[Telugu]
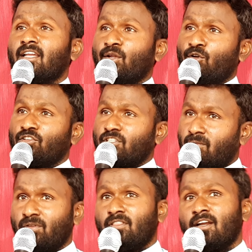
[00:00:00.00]
ఇంట్లో
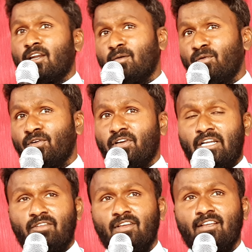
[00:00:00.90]
సమృద్ధిగా డబ్బులు
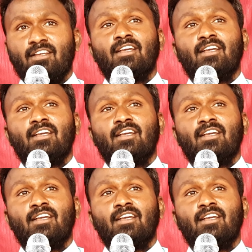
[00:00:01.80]
ఉండేటివి